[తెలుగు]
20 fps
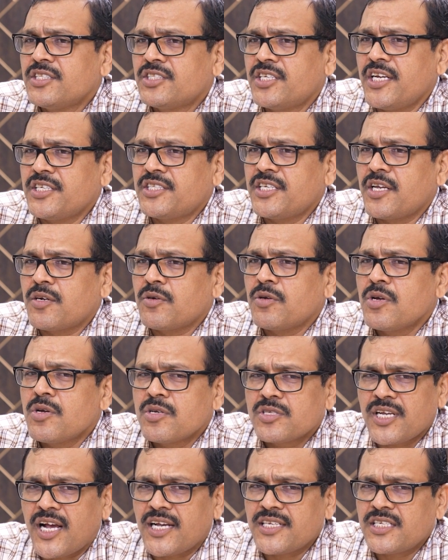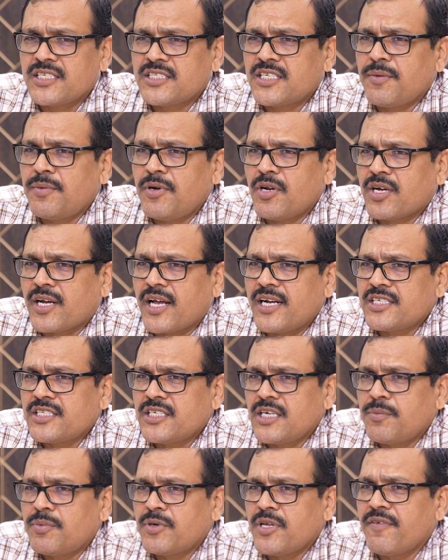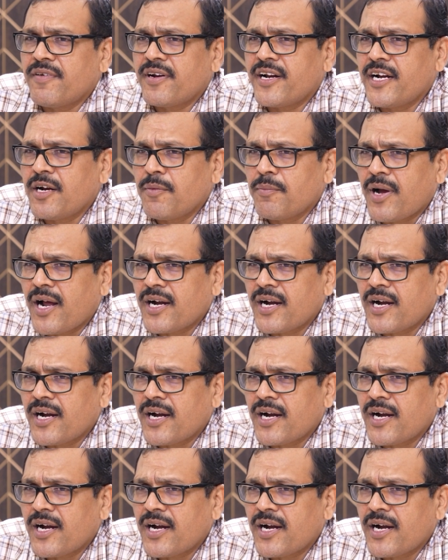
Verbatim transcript: చేశారు శాసనసభలో కలిసినప్పుడు ఎవరైనా